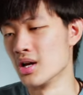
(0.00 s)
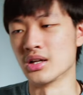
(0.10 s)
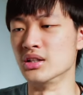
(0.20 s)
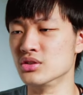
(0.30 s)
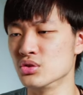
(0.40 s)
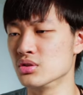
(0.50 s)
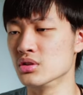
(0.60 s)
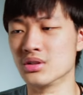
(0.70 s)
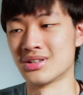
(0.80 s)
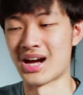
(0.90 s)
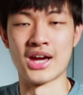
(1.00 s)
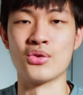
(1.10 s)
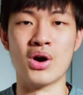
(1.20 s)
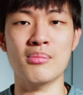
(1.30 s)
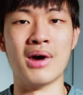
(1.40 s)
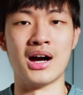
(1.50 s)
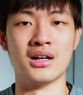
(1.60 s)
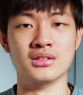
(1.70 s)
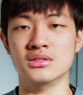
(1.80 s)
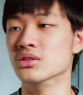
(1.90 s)
可能就是开关嘛。
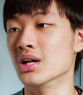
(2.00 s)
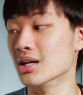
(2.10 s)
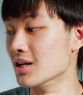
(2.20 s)
那